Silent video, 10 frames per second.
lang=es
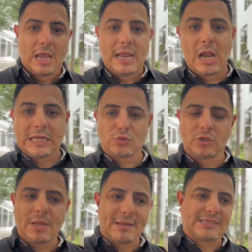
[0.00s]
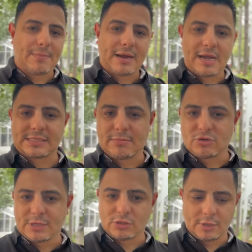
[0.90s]
Y las últimas imágenes que hemos
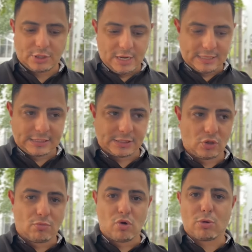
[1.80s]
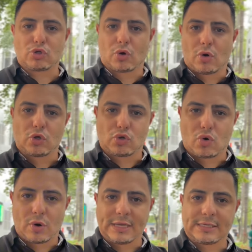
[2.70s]
visto de Tigres ha sido muy bochornoso
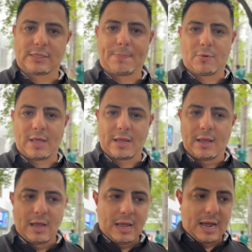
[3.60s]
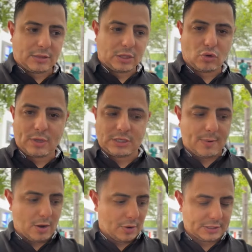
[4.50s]
con ese tipo de actitudes y
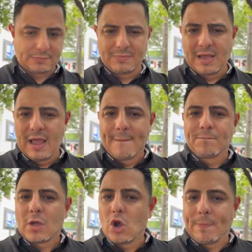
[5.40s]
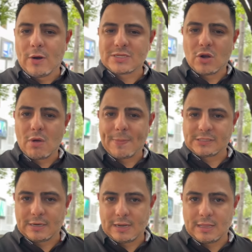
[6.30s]
valores. Lo peor es que no va a
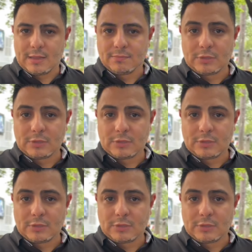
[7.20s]
pasar nada.